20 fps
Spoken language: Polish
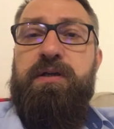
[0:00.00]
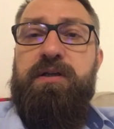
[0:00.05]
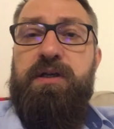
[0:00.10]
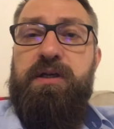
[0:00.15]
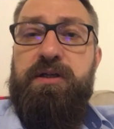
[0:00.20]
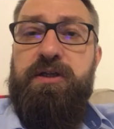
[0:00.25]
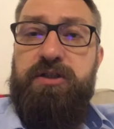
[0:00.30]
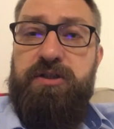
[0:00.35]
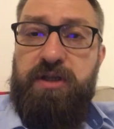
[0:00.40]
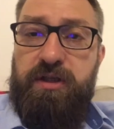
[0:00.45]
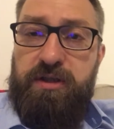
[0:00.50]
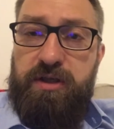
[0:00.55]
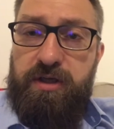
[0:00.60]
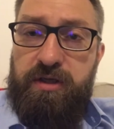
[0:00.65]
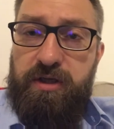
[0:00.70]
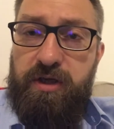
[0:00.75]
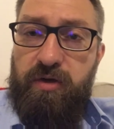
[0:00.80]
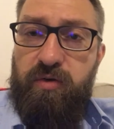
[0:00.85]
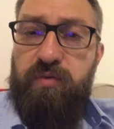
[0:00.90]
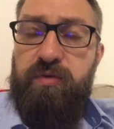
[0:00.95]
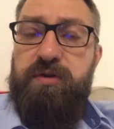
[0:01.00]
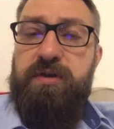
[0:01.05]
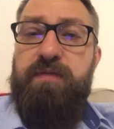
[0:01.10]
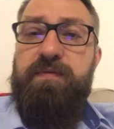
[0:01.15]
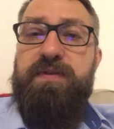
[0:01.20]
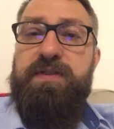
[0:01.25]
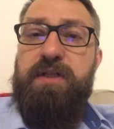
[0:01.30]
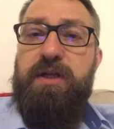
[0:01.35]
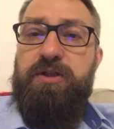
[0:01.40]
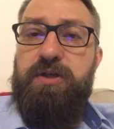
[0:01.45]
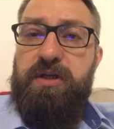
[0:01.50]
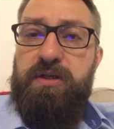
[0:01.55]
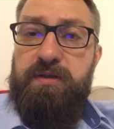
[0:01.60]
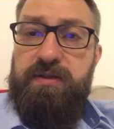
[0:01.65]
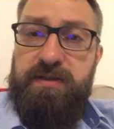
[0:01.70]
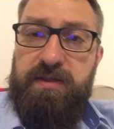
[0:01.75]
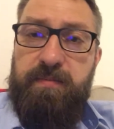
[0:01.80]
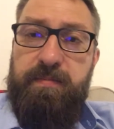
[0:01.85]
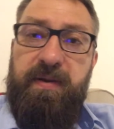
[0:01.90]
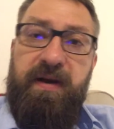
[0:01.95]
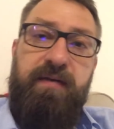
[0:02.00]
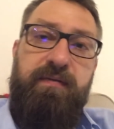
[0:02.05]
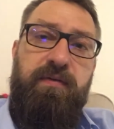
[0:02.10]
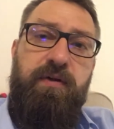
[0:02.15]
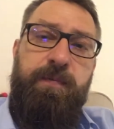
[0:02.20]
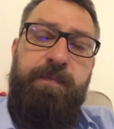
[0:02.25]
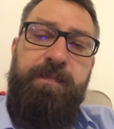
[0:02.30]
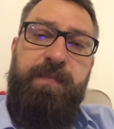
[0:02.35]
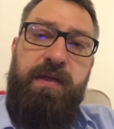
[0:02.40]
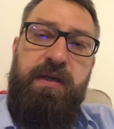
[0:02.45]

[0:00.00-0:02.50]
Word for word: jakieś takie kierunki wyznaczające prawo,